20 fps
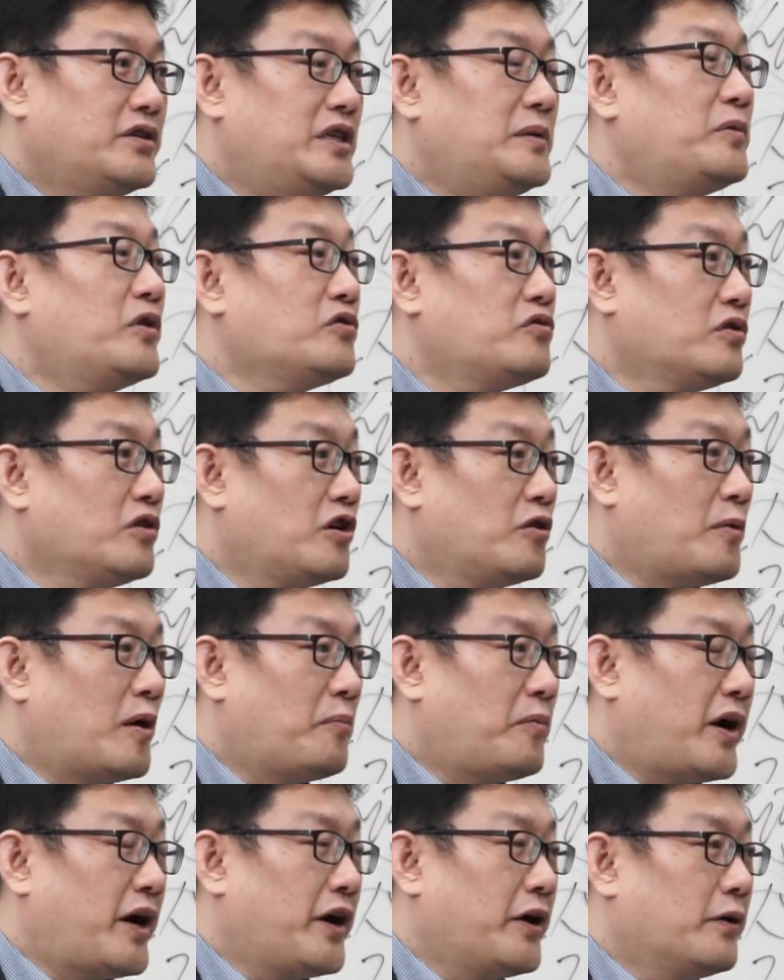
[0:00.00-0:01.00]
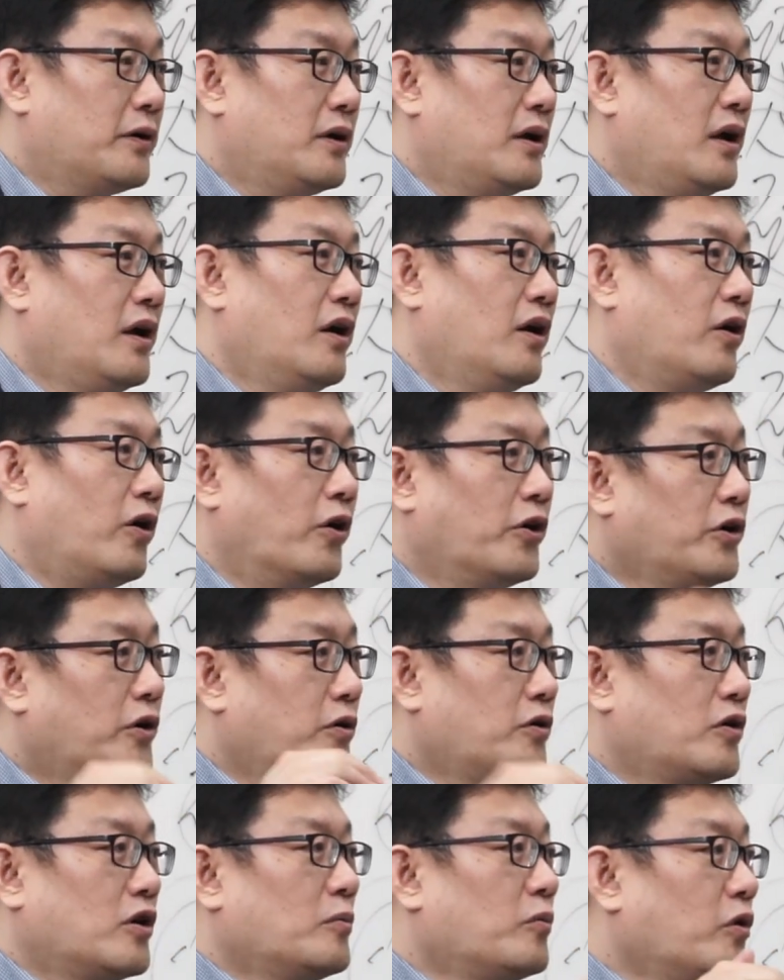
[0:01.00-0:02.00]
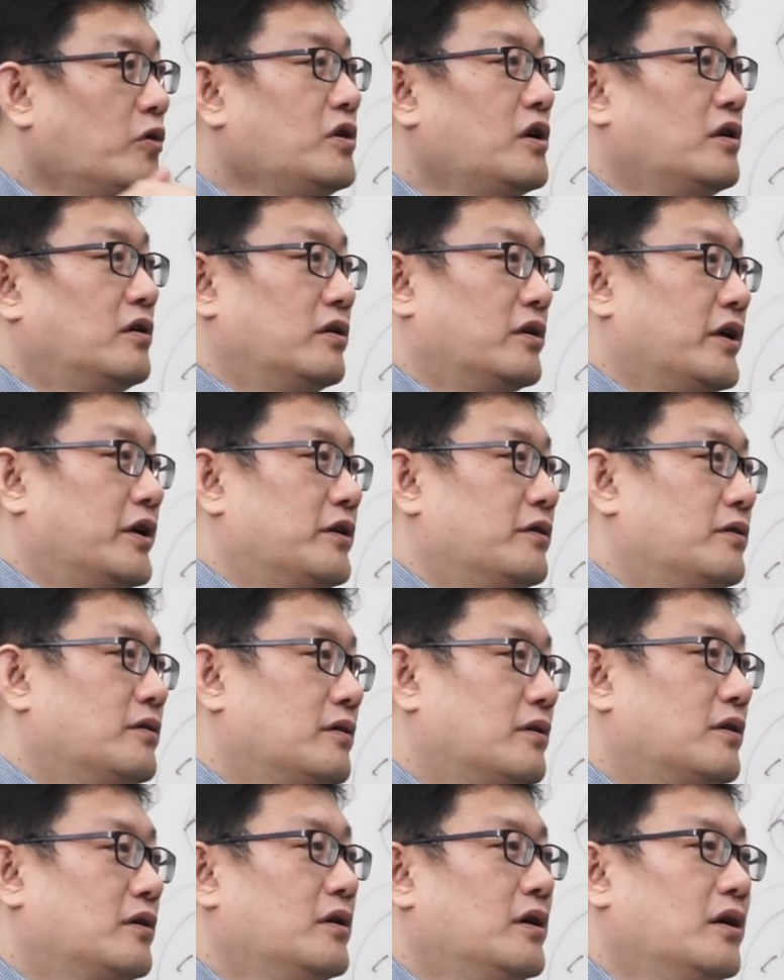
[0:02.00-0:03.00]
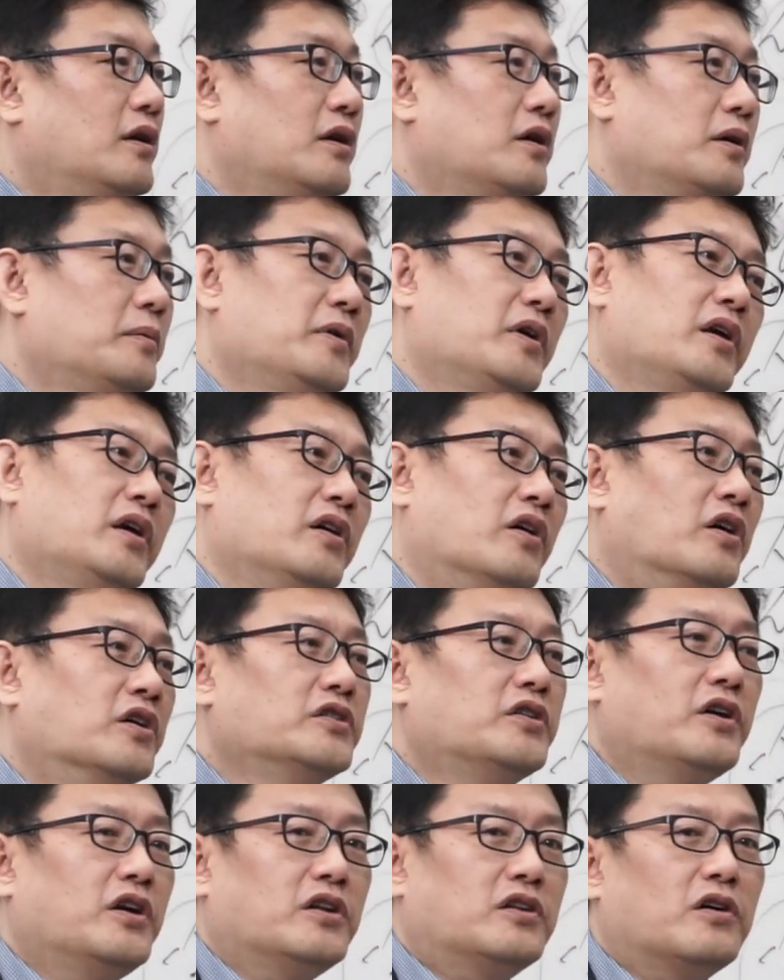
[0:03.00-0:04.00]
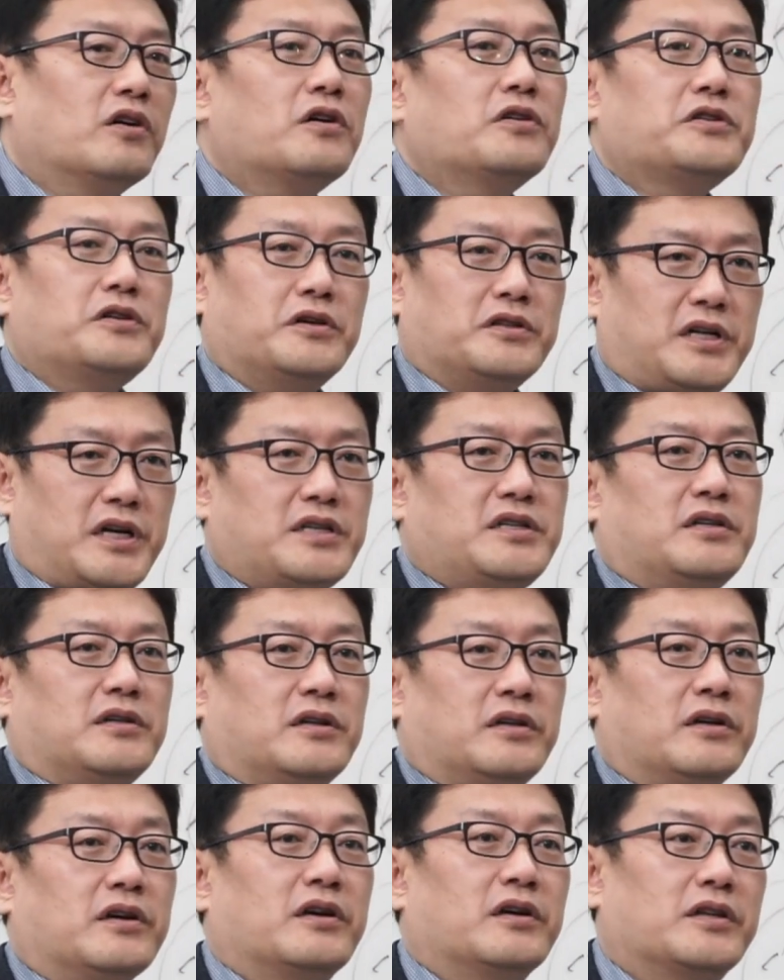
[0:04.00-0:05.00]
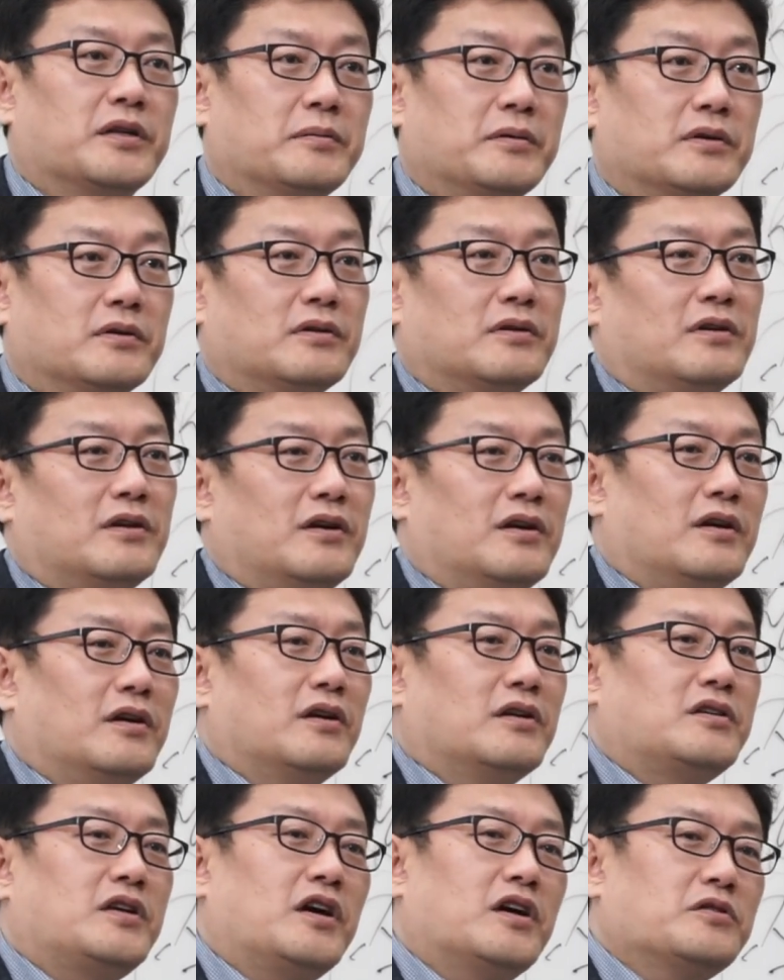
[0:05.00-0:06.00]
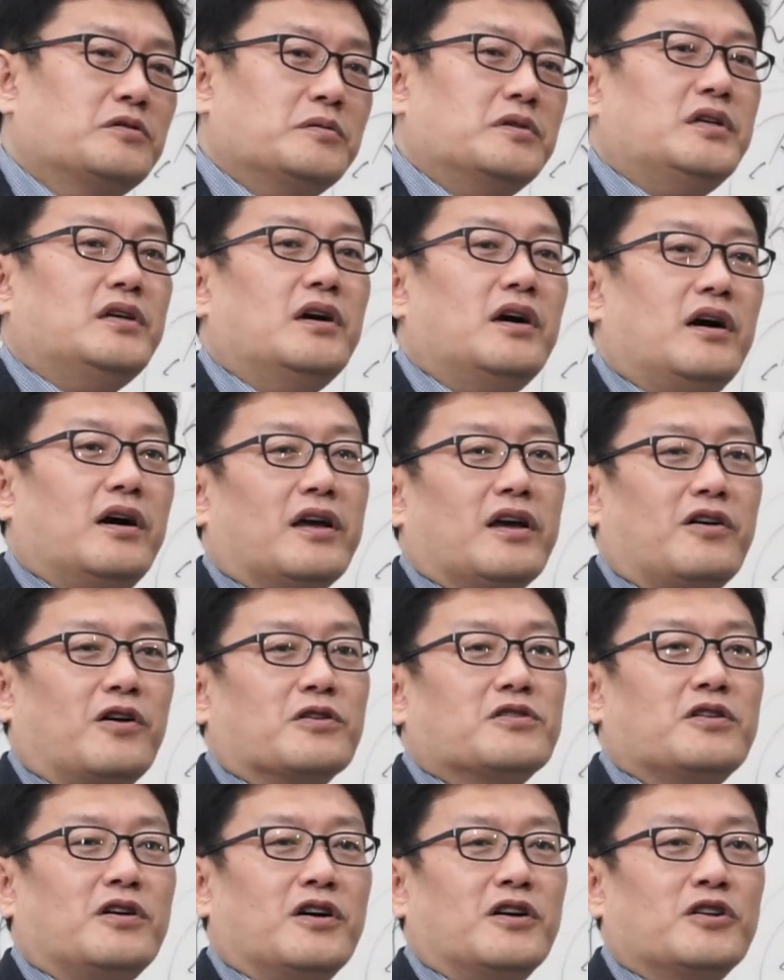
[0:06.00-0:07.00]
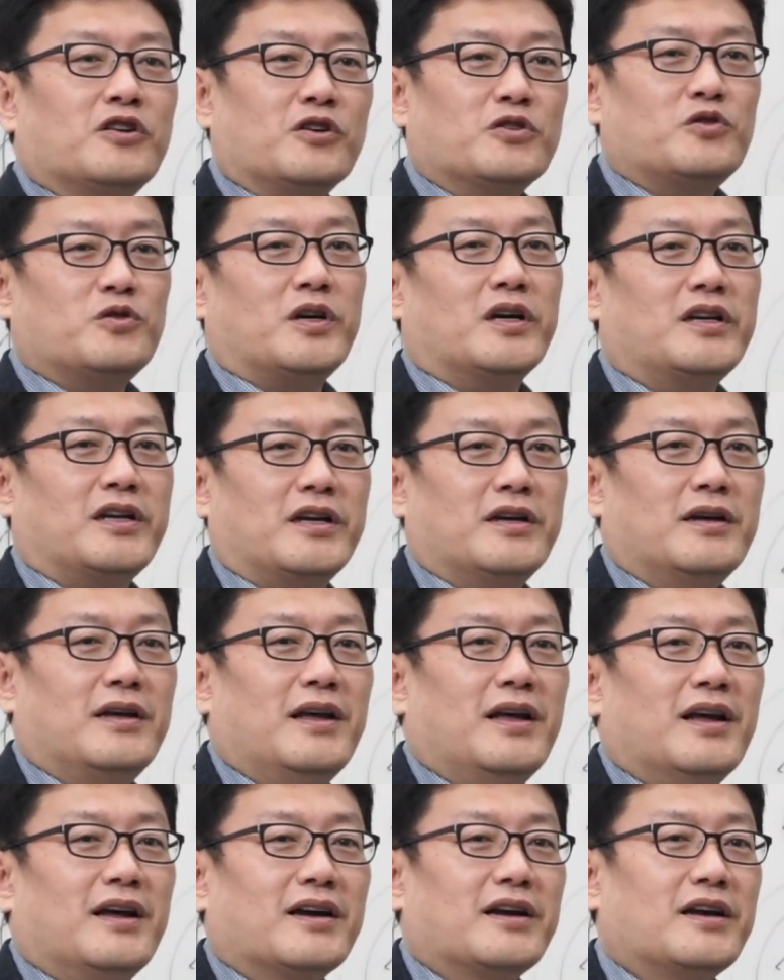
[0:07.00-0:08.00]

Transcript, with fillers: 씹어준 것만 봐요. 어려운 걸 못 읽어내요. 그럼 이게 영성이 떨어져요. 사실은 이렇게 되면. 제가 좀 심각하게 걱정하는 것 중에 하나예요.